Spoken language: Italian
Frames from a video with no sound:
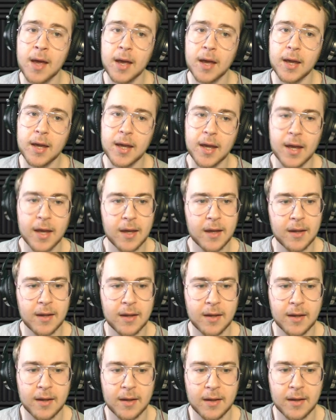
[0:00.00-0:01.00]
e
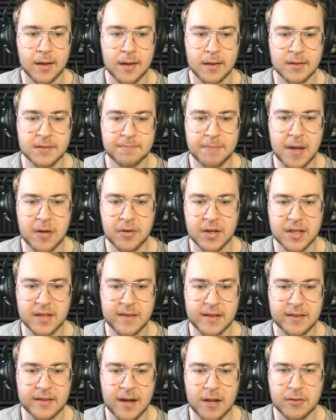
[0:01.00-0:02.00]
eh, spero che
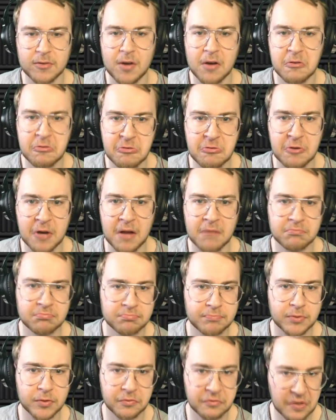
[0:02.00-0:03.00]
diventeranno ancora
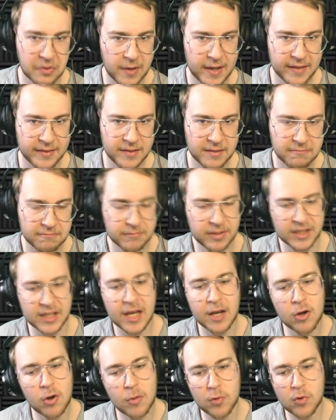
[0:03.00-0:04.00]
più frequenti.
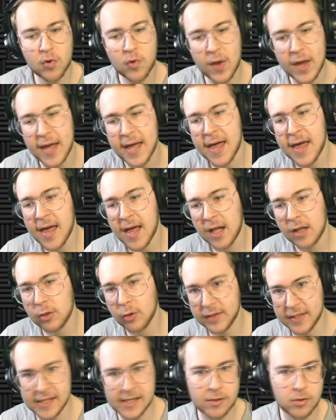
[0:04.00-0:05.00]
Perché comunque
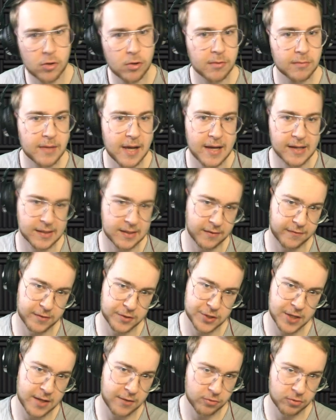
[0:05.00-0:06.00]
lo dico, anche
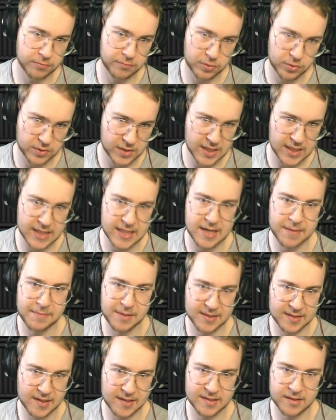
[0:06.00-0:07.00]
facendo i brusii
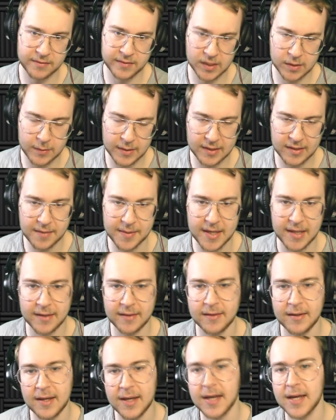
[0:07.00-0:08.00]
abbastanza
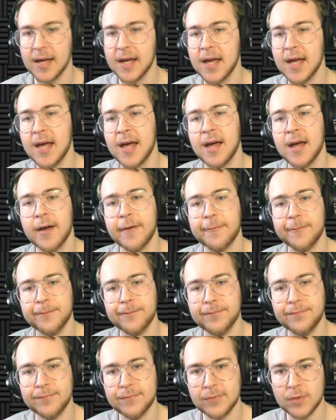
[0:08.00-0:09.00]
frequentemente,
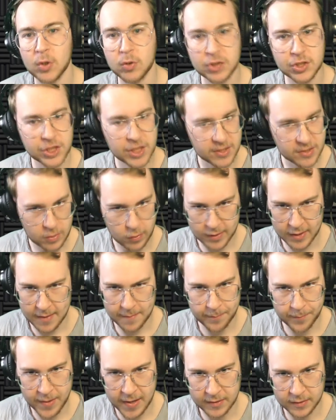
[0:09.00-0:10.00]
non ci sto
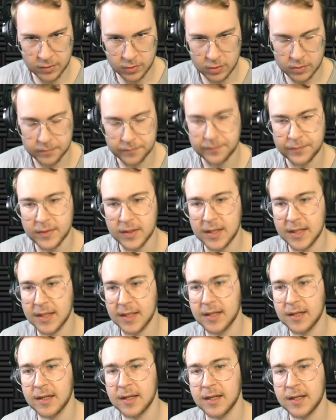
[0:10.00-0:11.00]
campando.
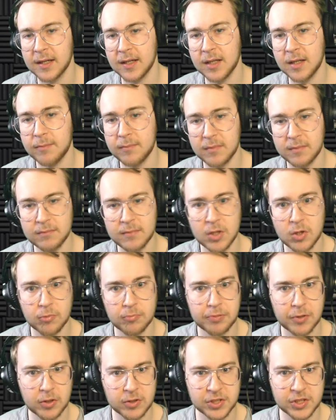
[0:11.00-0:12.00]
E il mio
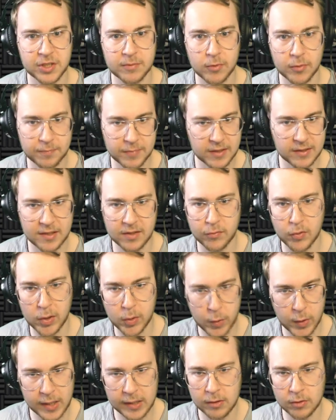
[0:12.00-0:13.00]
prossimo obiettivo è
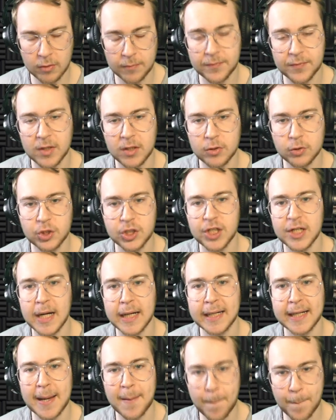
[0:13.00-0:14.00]
quello, riuscire
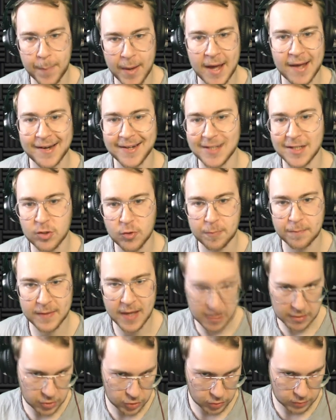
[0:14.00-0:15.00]
a campare di
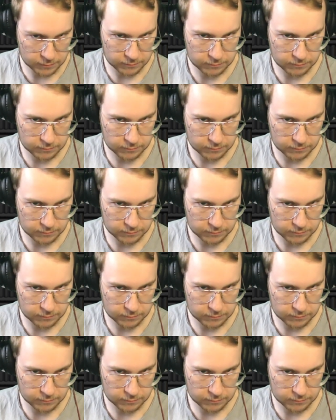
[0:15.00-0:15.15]
doppiaggio.